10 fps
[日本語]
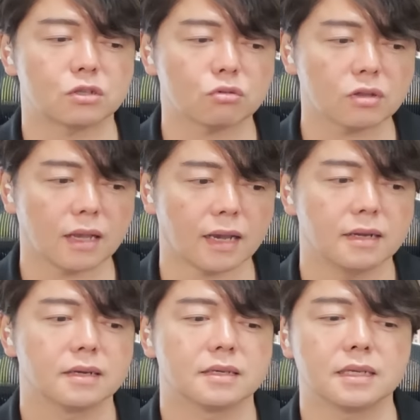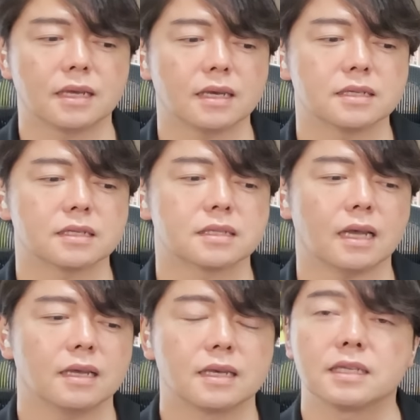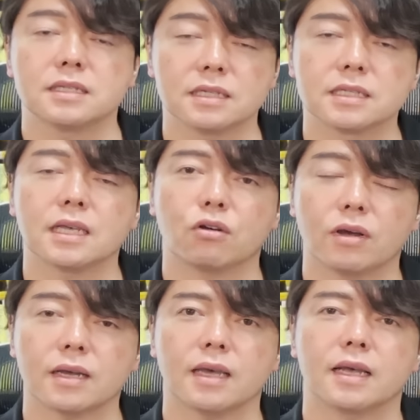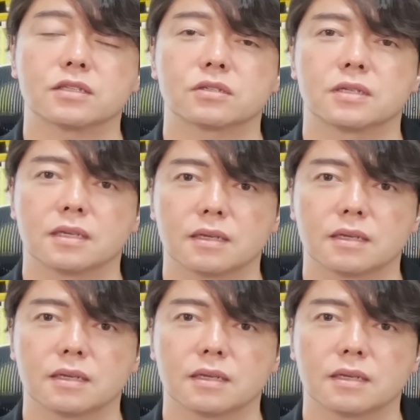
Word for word: ということで、日経平均ですね、一時2500円安、